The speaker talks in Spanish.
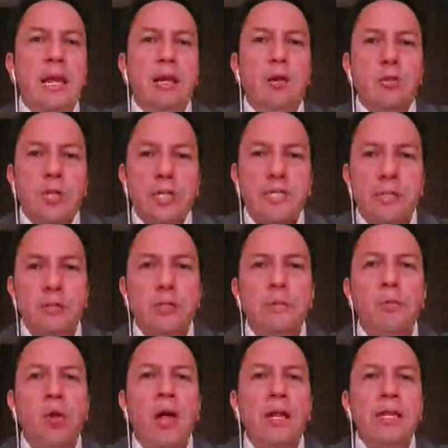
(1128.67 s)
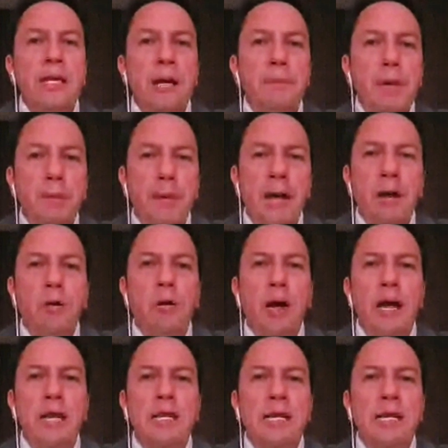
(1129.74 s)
Los accesos en modalidad prepago